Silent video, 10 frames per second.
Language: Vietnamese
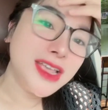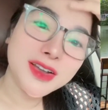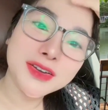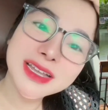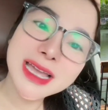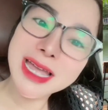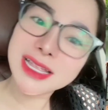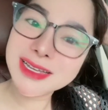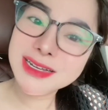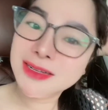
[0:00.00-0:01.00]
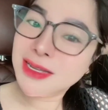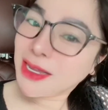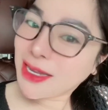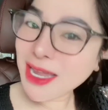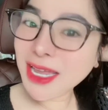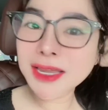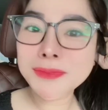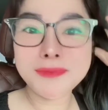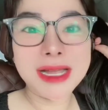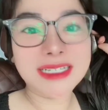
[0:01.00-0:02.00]
còn kể từ khi
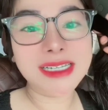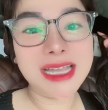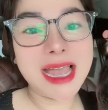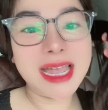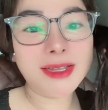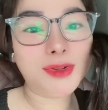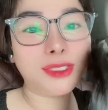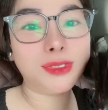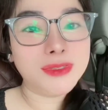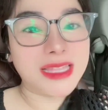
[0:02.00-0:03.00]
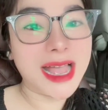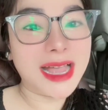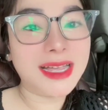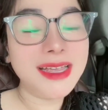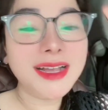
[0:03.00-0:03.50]
mà chị hai của chúng ta